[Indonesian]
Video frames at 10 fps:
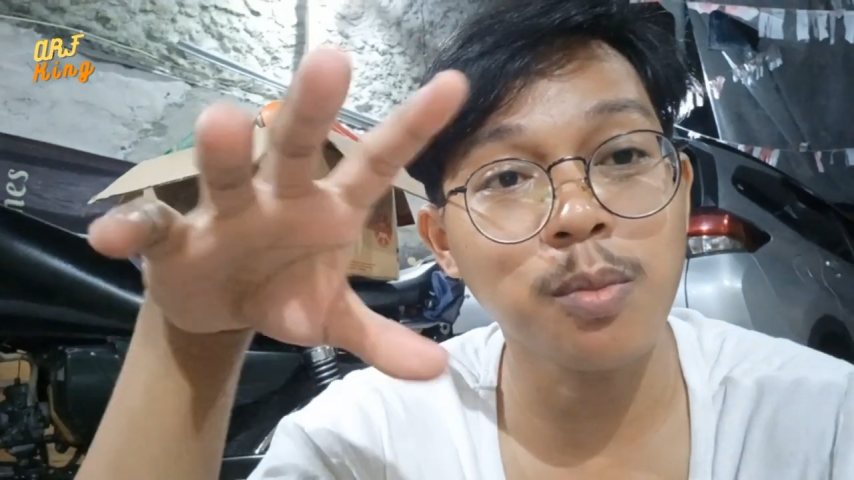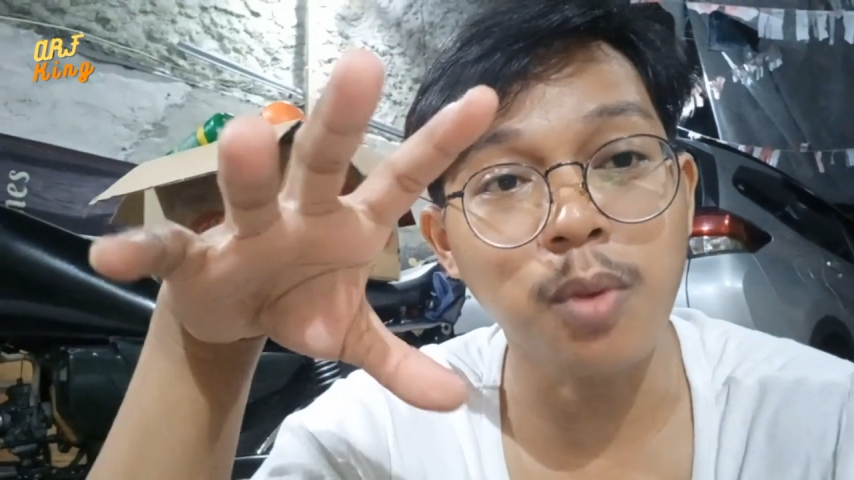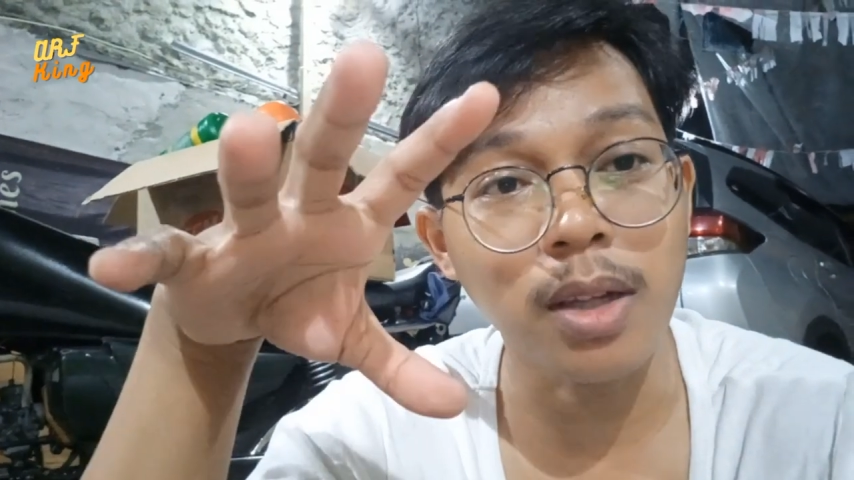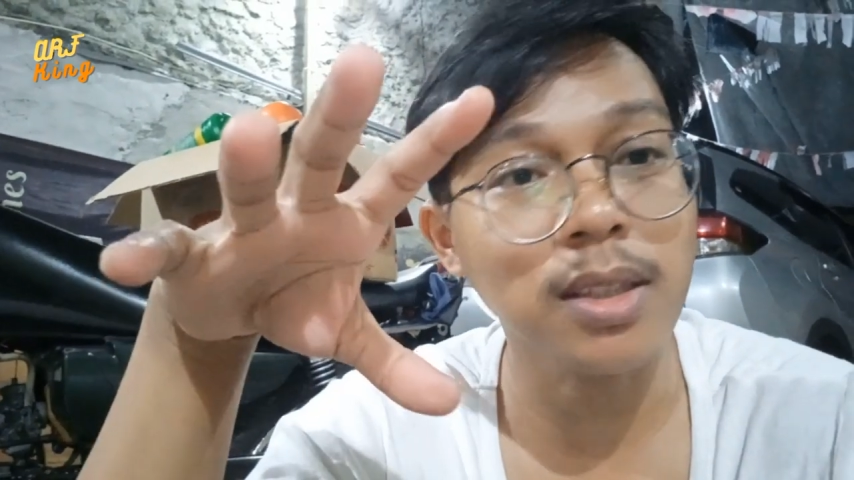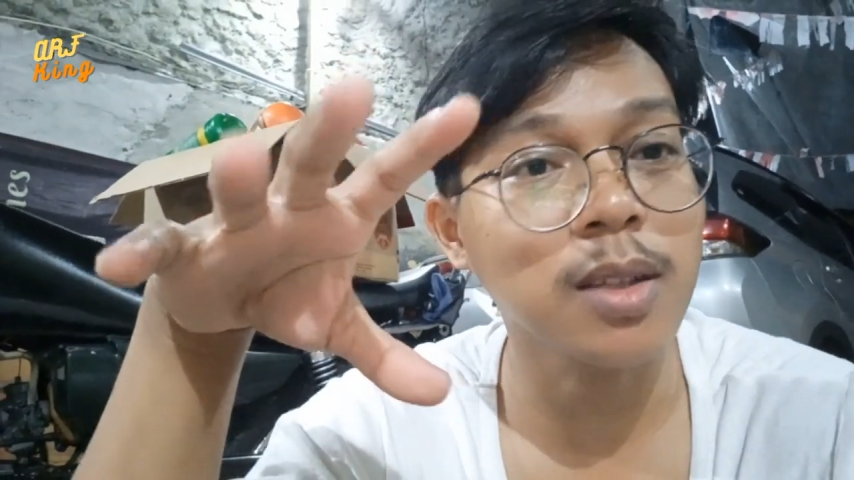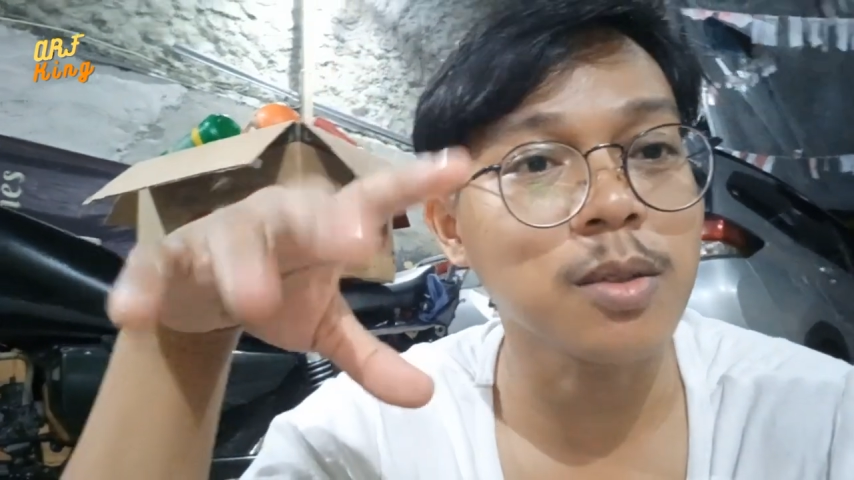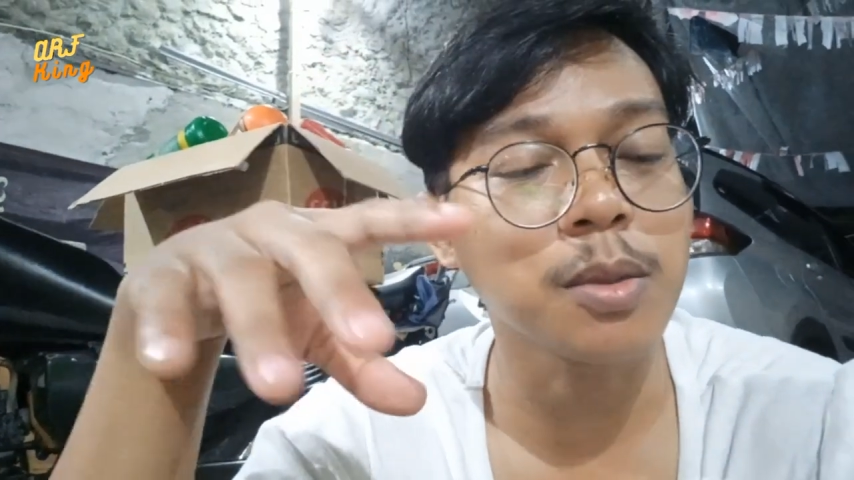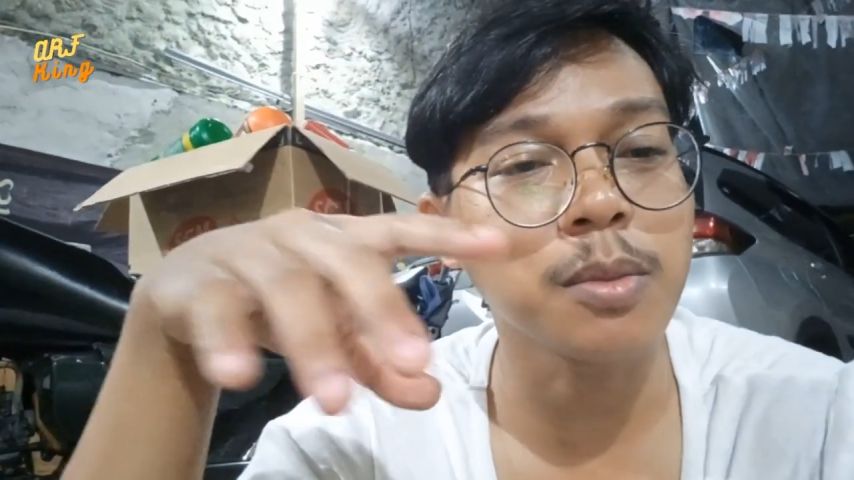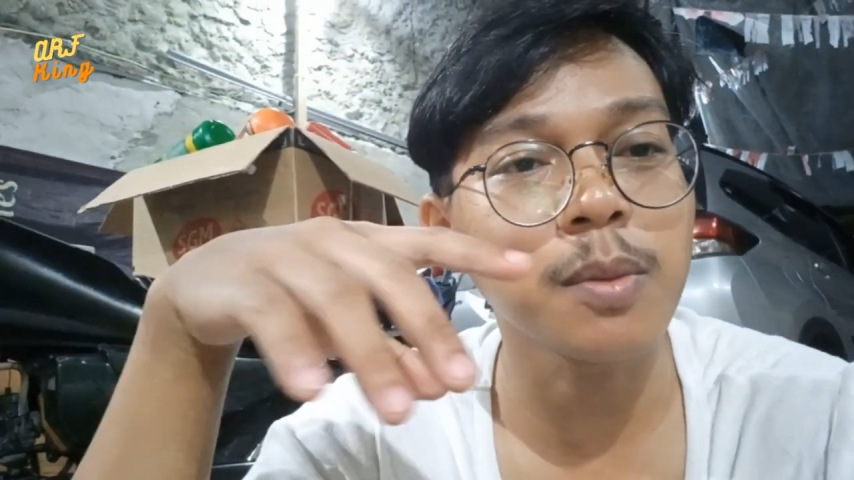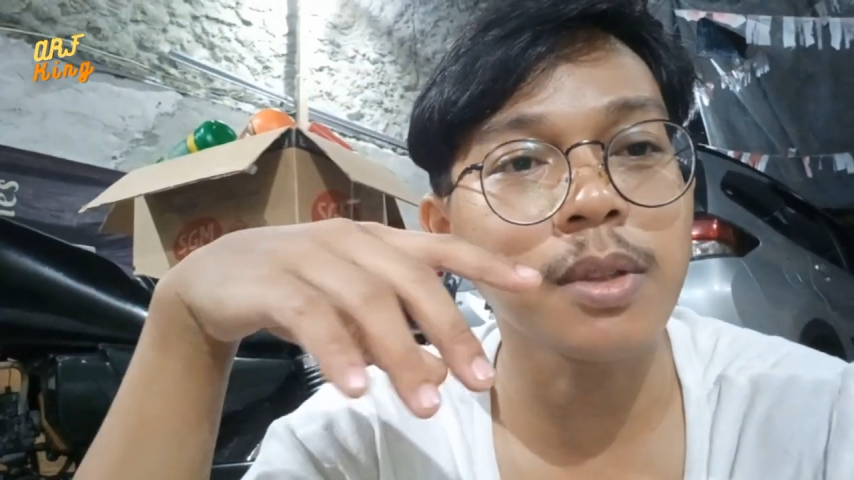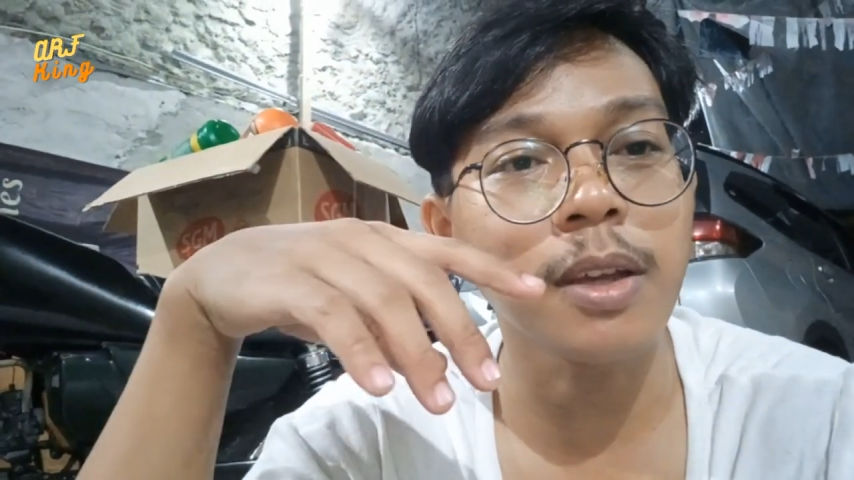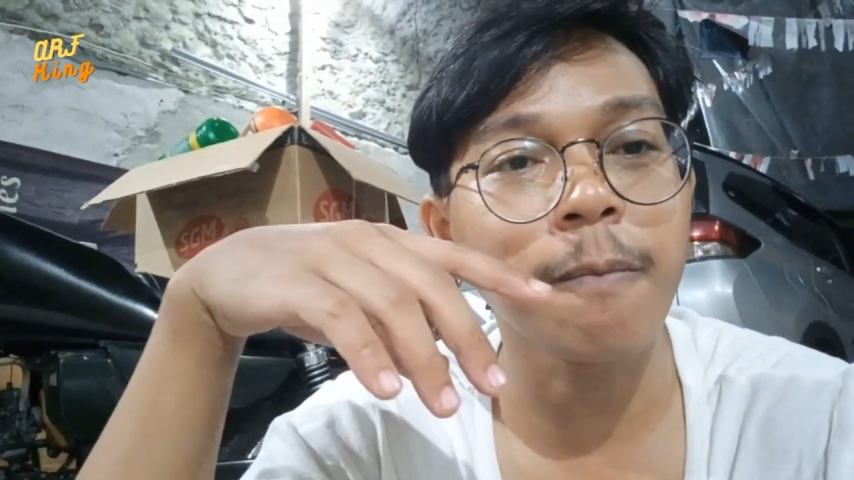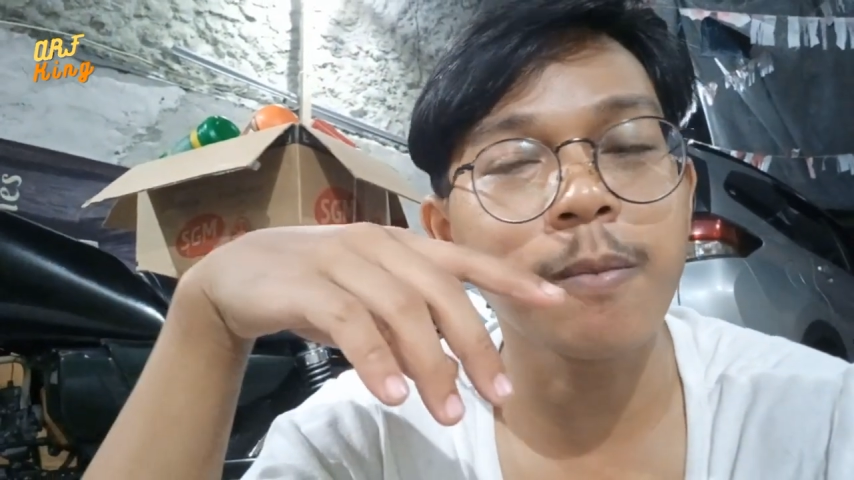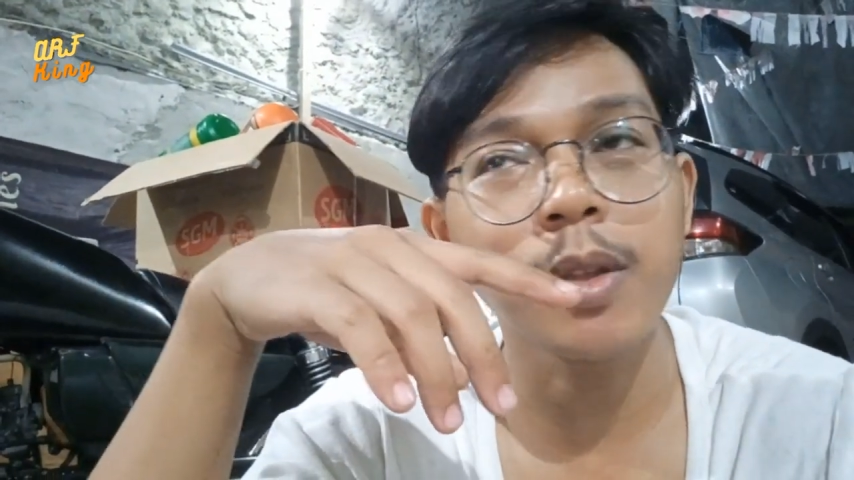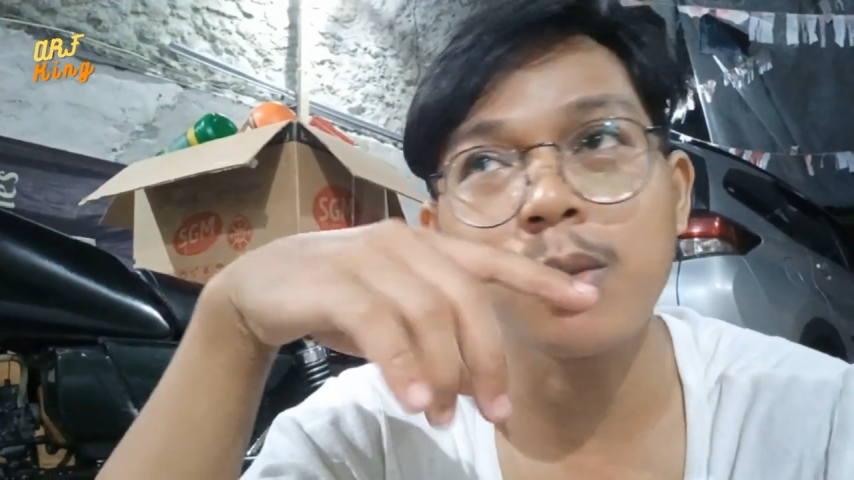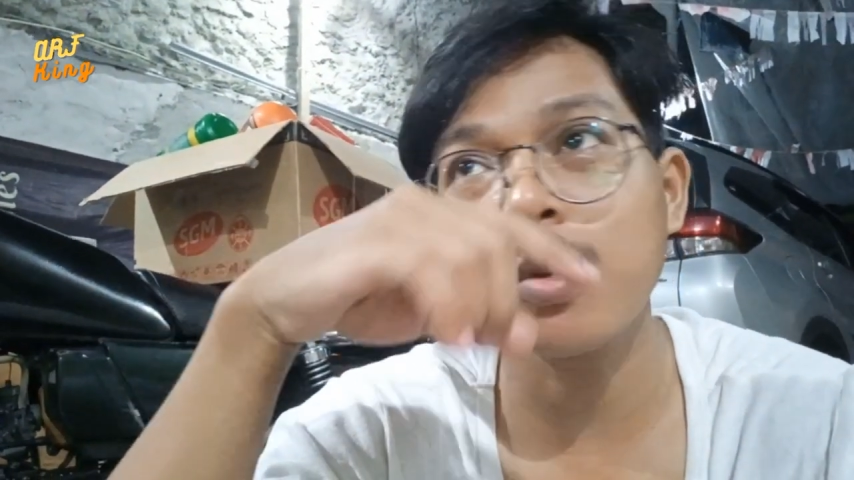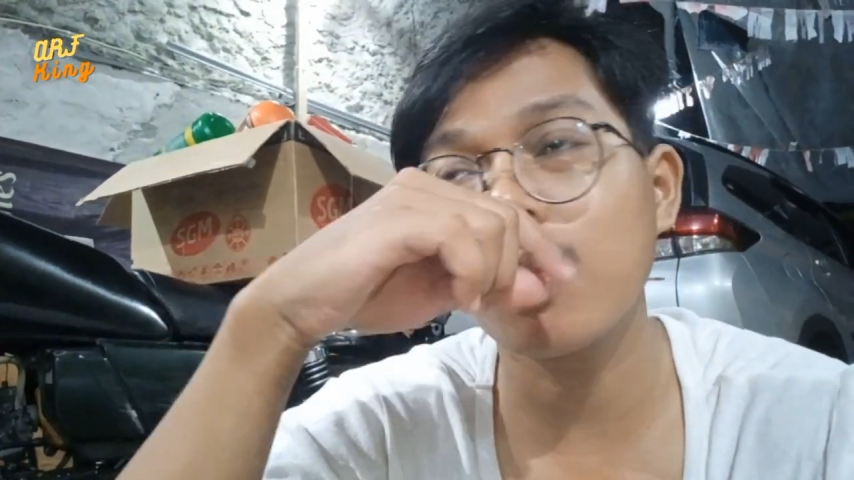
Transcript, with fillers: banyak loh teman-teman ya itu